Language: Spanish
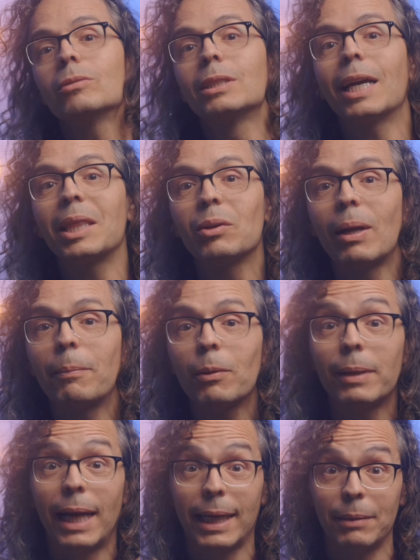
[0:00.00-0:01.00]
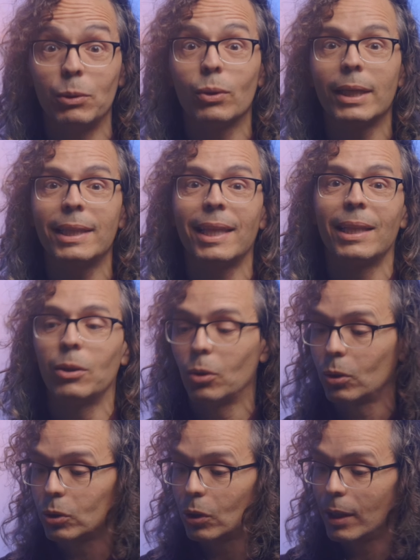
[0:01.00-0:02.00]
ya hice una prueba en la review que hice de
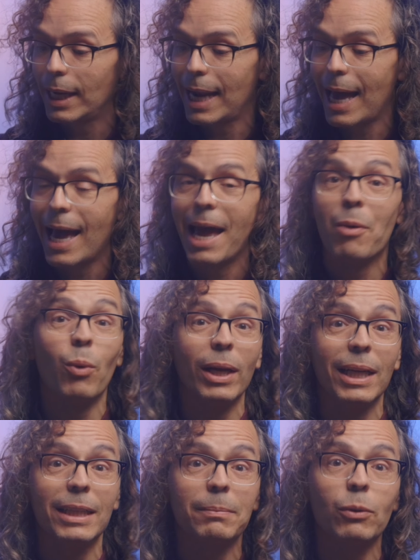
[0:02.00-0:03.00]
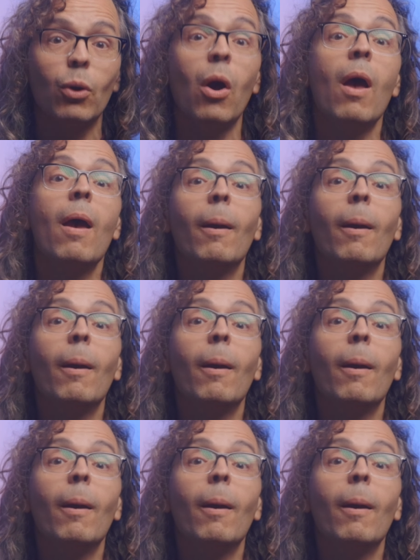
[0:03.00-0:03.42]
los la Wireless Pro,